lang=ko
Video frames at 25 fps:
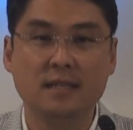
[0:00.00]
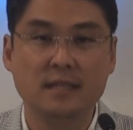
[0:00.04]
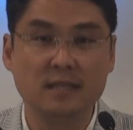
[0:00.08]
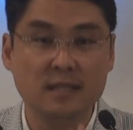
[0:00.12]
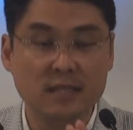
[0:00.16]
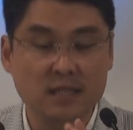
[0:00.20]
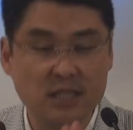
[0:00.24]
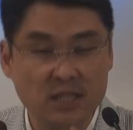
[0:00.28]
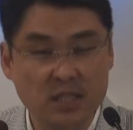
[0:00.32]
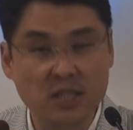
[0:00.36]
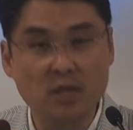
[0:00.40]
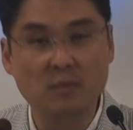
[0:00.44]

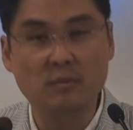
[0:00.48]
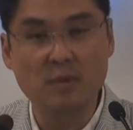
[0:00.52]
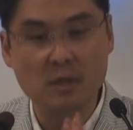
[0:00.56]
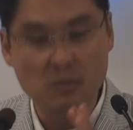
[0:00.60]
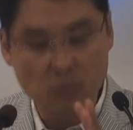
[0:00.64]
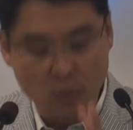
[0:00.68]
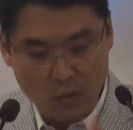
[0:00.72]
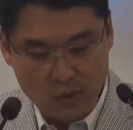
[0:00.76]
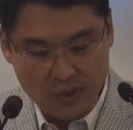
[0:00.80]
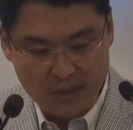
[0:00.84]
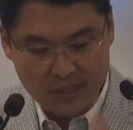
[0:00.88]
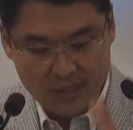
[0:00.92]
그
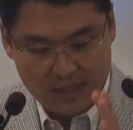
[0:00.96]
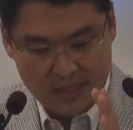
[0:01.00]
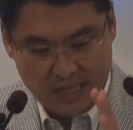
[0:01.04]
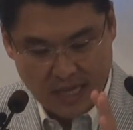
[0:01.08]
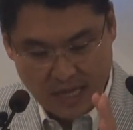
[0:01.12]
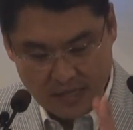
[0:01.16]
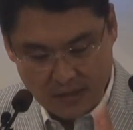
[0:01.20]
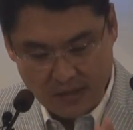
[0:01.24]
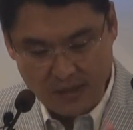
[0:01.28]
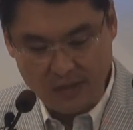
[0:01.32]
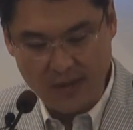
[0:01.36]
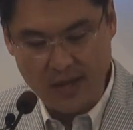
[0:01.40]
시험을 보는
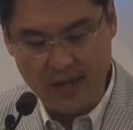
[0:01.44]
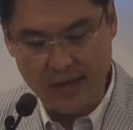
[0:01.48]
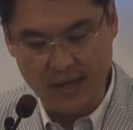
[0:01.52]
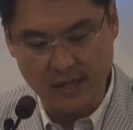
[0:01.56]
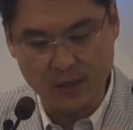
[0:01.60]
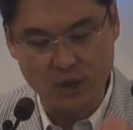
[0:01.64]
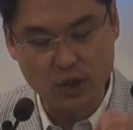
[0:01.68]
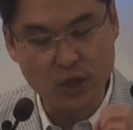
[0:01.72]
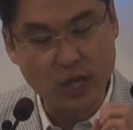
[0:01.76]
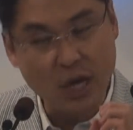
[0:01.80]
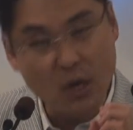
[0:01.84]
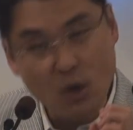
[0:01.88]

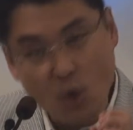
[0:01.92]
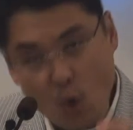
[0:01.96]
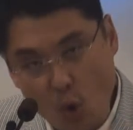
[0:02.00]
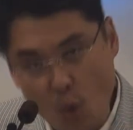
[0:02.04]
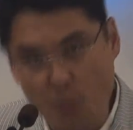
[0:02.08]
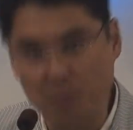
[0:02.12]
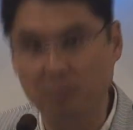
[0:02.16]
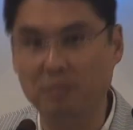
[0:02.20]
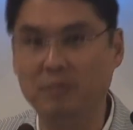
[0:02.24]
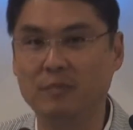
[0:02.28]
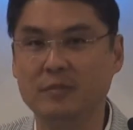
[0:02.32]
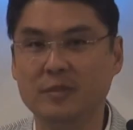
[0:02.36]
자녀의
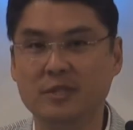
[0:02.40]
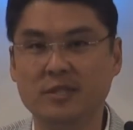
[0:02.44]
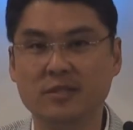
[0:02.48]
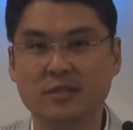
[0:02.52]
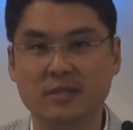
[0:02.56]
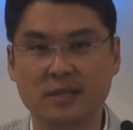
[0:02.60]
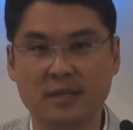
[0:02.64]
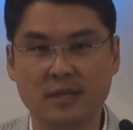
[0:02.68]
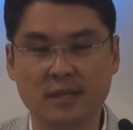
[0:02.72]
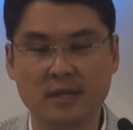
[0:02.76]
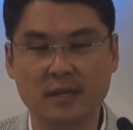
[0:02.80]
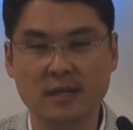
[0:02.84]
샬롬,
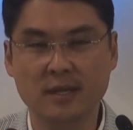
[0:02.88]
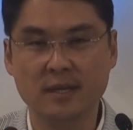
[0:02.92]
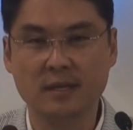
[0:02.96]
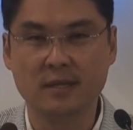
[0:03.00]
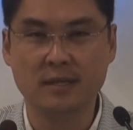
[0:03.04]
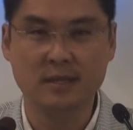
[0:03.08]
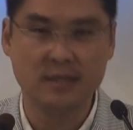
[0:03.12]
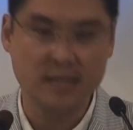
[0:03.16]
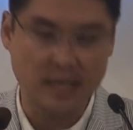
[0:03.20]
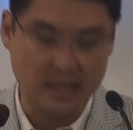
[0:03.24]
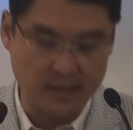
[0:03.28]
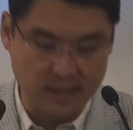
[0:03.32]
즉
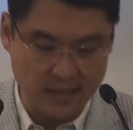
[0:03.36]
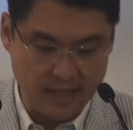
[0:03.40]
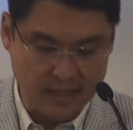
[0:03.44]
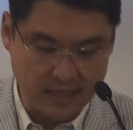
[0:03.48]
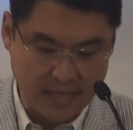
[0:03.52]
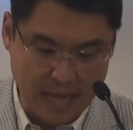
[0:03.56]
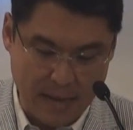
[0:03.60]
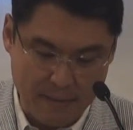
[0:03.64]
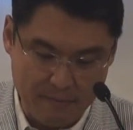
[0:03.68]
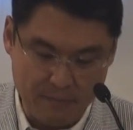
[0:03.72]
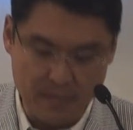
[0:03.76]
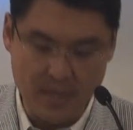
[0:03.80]
그
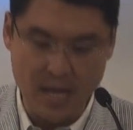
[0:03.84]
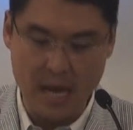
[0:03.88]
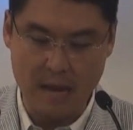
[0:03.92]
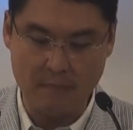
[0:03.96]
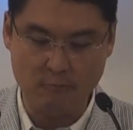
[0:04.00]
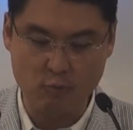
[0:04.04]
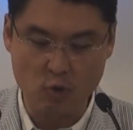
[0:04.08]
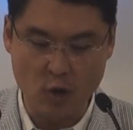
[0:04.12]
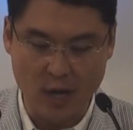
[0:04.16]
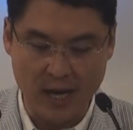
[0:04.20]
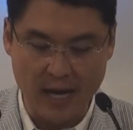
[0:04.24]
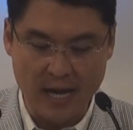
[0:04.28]
자녀의
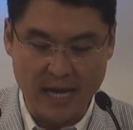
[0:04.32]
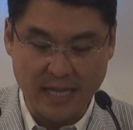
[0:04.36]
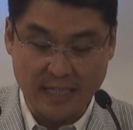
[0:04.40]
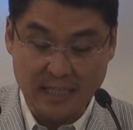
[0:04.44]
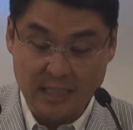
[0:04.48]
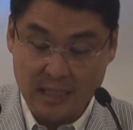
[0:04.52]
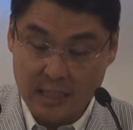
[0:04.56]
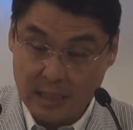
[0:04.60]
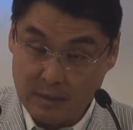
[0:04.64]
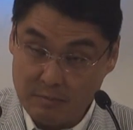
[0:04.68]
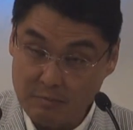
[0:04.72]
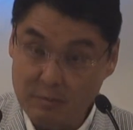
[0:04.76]
담대함과
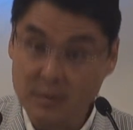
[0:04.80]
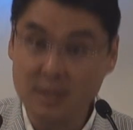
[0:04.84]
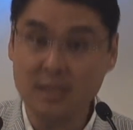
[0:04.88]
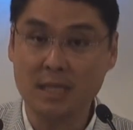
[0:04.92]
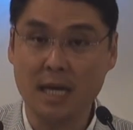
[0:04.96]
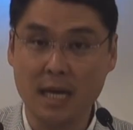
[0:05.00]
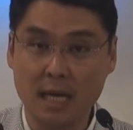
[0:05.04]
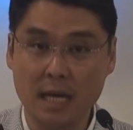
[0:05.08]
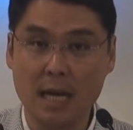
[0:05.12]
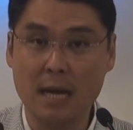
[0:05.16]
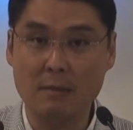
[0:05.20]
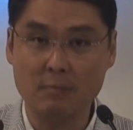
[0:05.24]

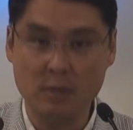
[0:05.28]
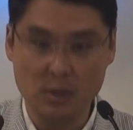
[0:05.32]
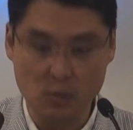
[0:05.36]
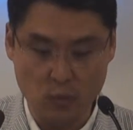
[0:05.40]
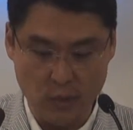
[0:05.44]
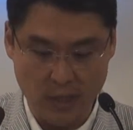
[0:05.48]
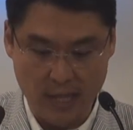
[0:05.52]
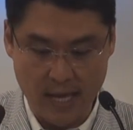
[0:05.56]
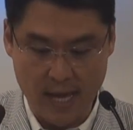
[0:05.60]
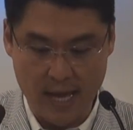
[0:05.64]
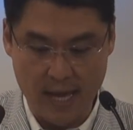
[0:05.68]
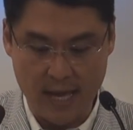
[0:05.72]
침착함을
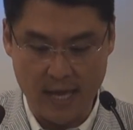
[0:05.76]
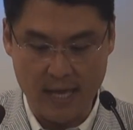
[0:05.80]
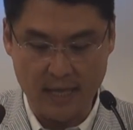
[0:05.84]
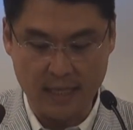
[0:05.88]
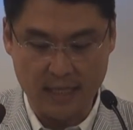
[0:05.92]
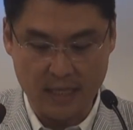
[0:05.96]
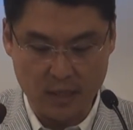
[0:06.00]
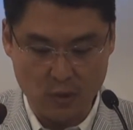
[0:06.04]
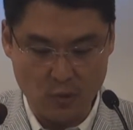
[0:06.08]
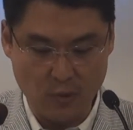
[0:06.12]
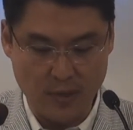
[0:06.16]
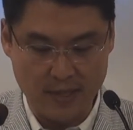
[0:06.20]
위해
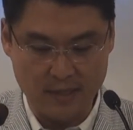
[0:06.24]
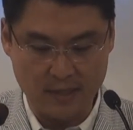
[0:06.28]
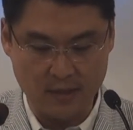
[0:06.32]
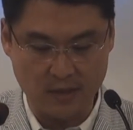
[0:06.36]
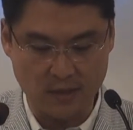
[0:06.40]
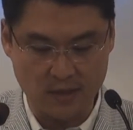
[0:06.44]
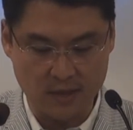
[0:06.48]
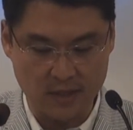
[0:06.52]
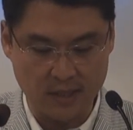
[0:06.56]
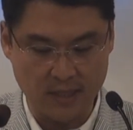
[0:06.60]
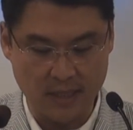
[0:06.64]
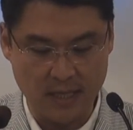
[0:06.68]
기도하는
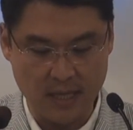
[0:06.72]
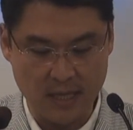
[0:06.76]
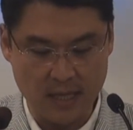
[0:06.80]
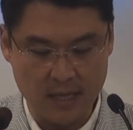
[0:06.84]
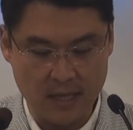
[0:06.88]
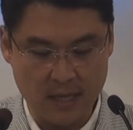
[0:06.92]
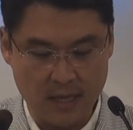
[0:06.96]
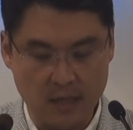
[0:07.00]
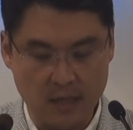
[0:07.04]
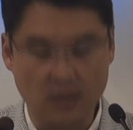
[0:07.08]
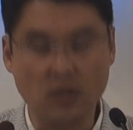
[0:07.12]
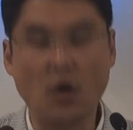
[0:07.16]
것이
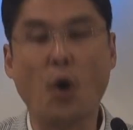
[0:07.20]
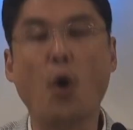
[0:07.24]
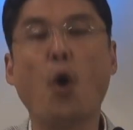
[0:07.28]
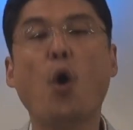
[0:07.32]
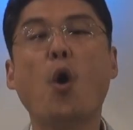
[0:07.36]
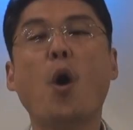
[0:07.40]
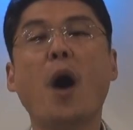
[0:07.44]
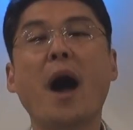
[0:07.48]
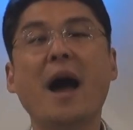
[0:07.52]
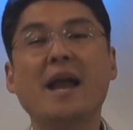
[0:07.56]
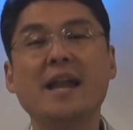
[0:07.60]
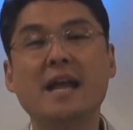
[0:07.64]

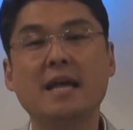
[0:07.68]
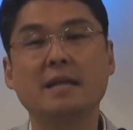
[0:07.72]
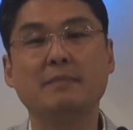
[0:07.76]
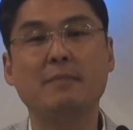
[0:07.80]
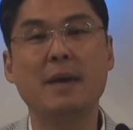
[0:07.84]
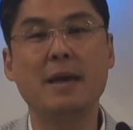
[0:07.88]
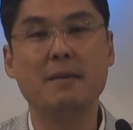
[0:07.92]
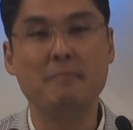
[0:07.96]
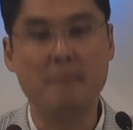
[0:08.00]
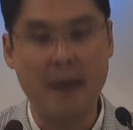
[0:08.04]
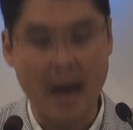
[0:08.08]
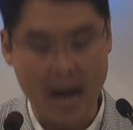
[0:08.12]
더
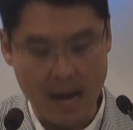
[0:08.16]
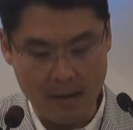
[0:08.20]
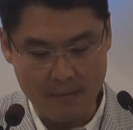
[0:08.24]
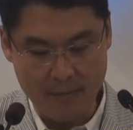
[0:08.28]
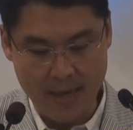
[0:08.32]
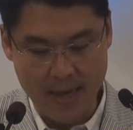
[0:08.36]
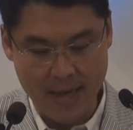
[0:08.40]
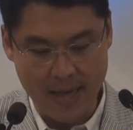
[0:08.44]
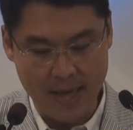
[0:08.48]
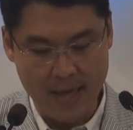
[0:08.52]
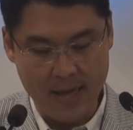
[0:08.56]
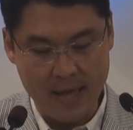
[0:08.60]
하나님의
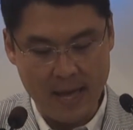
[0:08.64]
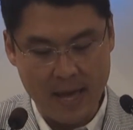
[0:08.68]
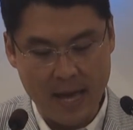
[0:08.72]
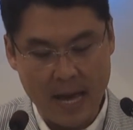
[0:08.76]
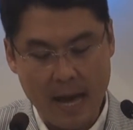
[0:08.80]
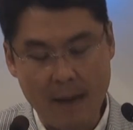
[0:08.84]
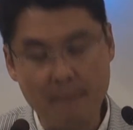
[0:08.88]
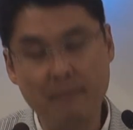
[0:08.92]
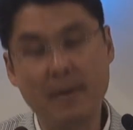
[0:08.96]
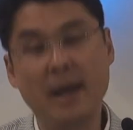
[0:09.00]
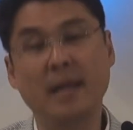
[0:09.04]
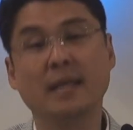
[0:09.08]
마음에
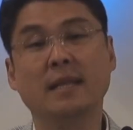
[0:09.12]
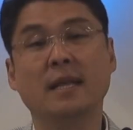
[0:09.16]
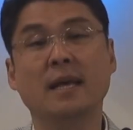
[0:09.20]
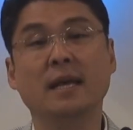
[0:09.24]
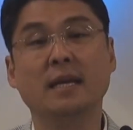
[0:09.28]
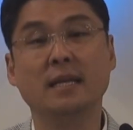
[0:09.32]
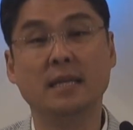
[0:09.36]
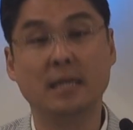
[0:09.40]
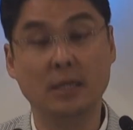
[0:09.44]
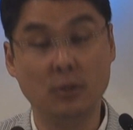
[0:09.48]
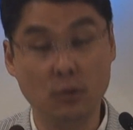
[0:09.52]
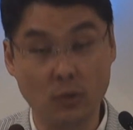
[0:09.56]
합한
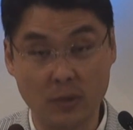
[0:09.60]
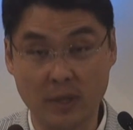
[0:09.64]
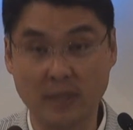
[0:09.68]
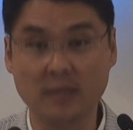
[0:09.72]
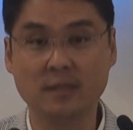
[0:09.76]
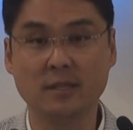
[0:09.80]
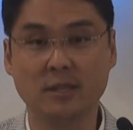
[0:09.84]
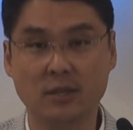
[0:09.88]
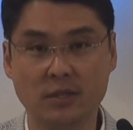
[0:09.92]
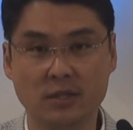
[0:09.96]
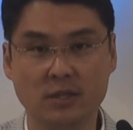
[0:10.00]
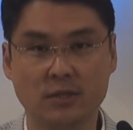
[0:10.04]

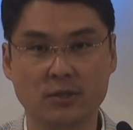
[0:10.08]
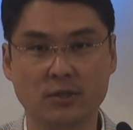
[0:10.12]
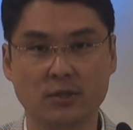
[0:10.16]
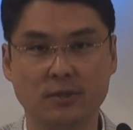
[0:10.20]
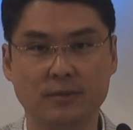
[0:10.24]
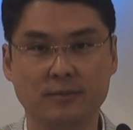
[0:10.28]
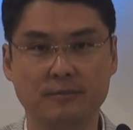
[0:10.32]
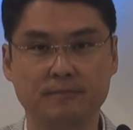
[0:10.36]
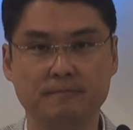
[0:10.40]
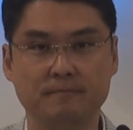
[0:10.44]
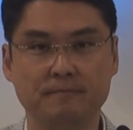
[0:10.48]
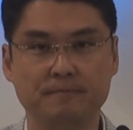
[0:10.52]
기도라는
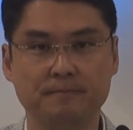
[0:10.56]
것이죠.